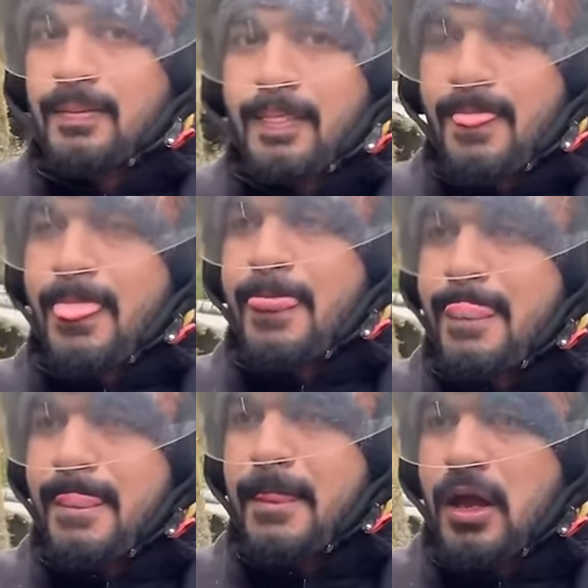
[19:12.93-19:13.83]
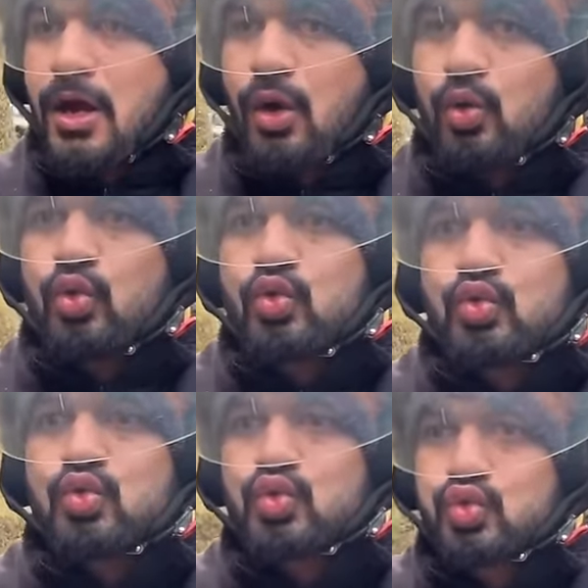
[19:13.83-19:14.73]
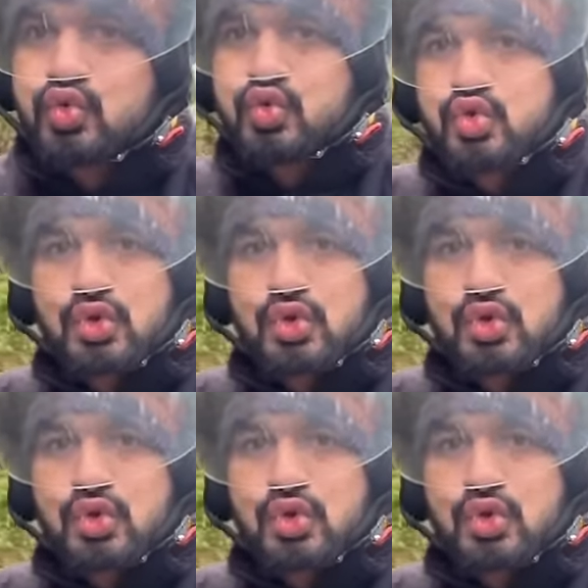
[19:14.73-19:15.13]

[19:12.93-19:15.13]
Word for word: అందువల్ల నేను బైక్ అయితే తీసుకున్నా ఇఫ్ ఇన్ కేస్